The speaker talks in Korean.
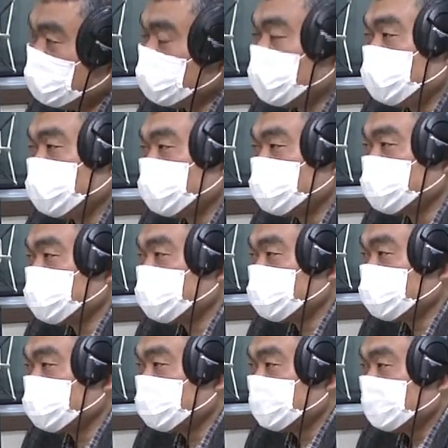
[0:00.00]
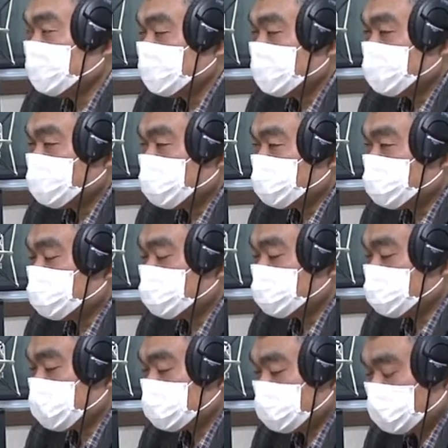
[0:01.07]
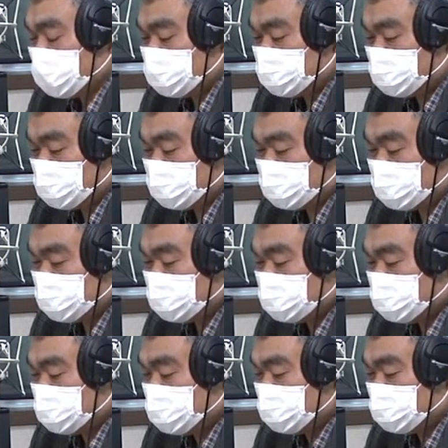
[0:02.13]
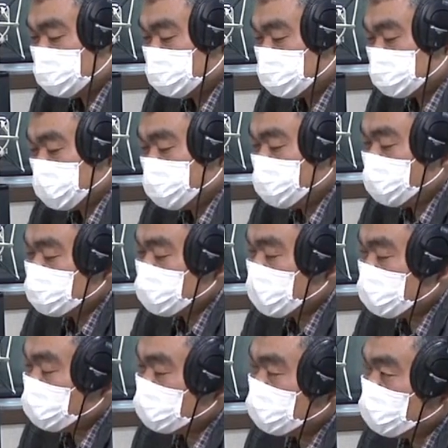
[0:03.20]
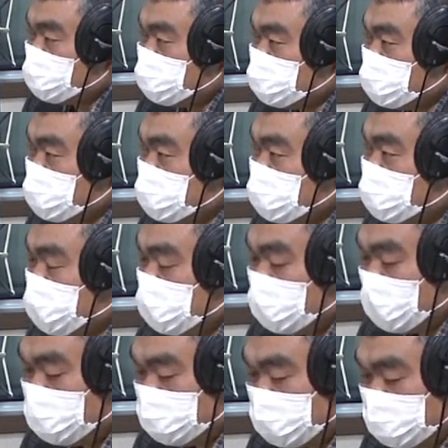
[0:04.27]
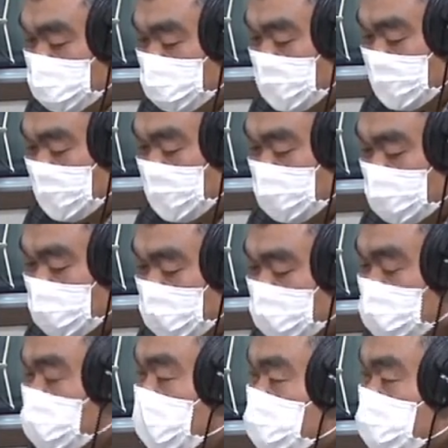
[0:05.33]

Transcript: 그러게 이것은 보통 수사상에서는 참고 자료로 볼 뿐이지 왜냐하면 이해를